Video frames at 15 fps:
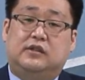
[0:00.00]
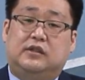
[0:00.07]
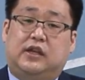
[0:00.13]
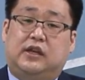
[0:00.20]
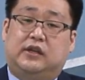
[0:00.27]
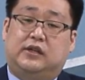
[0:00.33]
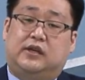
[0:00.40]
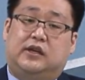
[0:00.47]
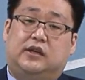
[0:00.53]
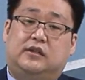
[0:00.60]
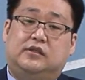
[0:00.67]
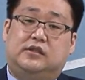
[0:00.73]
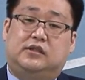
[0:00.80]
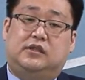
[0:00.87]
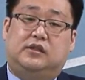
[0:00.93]
대해야
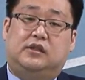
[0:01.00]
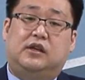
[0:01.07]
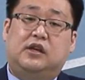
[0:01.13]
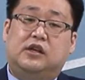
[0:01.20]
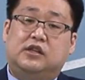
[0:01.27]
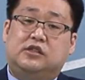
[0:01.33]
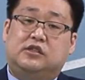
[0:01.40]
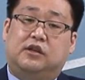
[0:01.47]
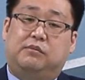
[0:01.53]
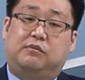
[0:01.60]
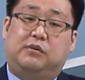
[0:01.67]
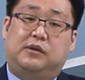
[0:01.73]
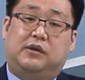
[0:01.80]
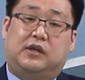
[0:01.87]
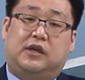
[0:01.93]
하는지
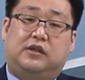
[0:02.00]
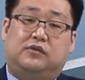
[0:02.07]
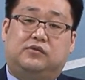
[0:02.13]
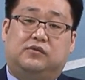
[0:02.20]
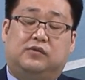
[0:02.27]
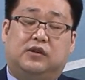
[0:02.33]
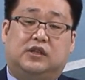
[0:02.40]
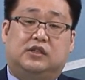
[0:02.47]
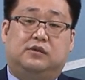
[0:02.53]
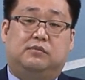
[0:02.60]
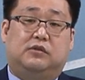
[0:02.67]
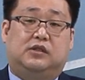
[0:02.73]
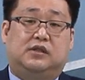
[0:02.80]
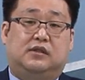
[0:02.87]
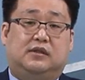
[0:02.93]
설명해 주고
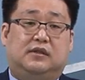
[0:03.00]
계십니다.